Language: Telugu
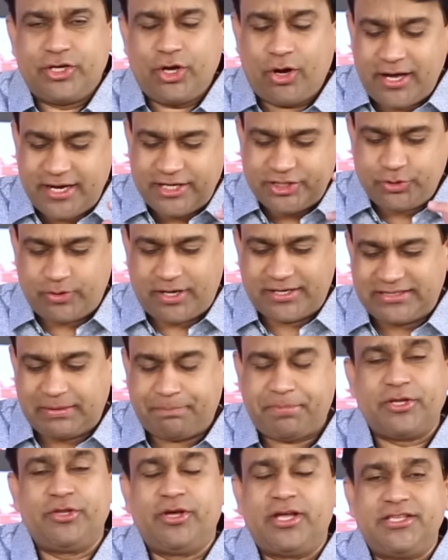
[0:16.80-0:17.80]
యోహాను వార్త
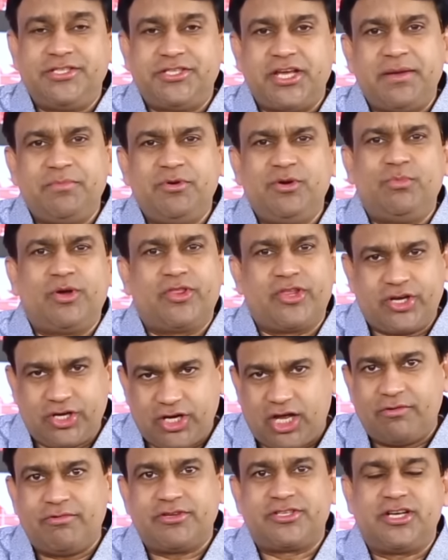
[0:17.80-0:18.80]
పదో అధ్యాయము మొదటి
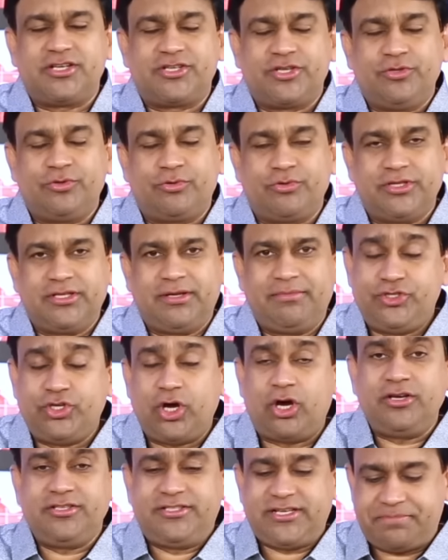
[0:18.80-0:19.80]
నాలుగు వచ్చిన చదువుకుందాం
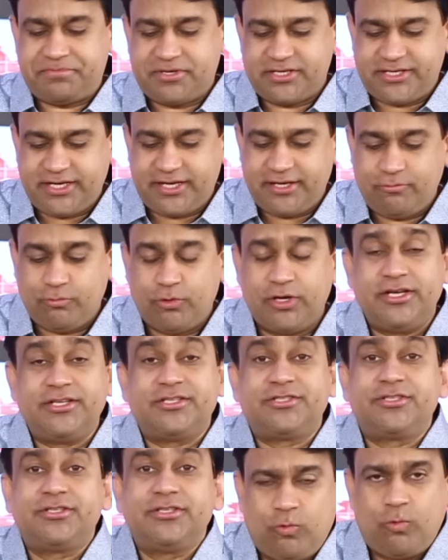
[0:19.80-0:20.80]
జాన్ చాప్టర్ టెన్
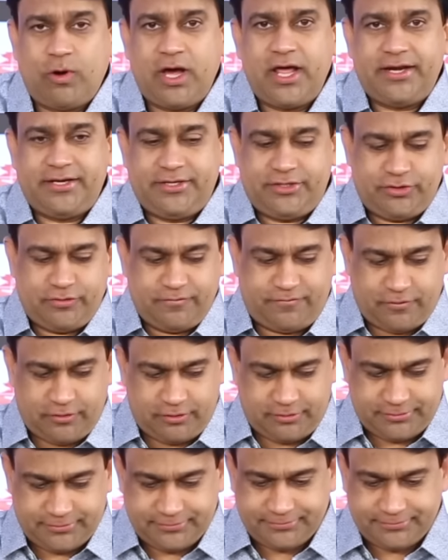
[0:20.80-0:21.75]
వర్స్ వన్ టు ఫోర్